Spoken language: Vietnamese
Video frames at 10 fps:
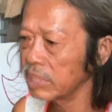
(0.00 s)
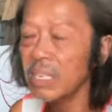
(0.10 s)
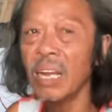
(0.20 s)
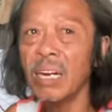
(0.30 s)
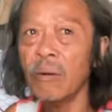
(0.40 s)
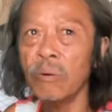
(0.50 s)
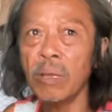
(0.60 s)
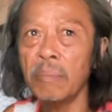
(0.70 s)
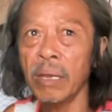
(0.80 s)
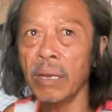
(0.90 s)
đây đâu có
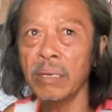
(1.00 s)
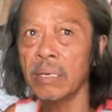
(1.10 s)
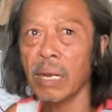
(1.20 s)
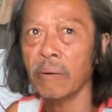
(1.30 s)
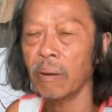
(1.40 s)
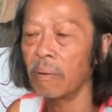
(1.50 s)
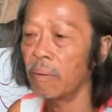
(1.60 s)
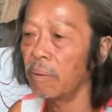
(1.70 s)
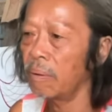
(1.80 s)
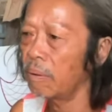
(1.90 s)
dám vẽ người nào đâu
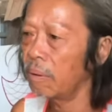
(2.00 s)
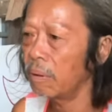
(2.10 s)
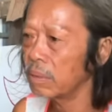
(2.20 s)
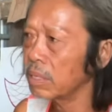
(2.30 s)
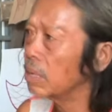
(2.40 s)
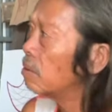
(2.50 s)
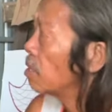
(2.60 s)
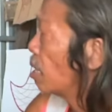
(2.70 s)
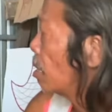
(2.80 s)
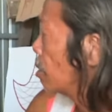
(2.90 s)
dạ chỉ có
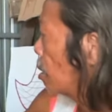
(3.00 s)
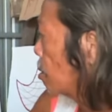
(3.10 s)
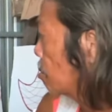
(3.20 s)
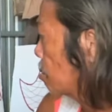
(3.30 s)
vẽ vẽ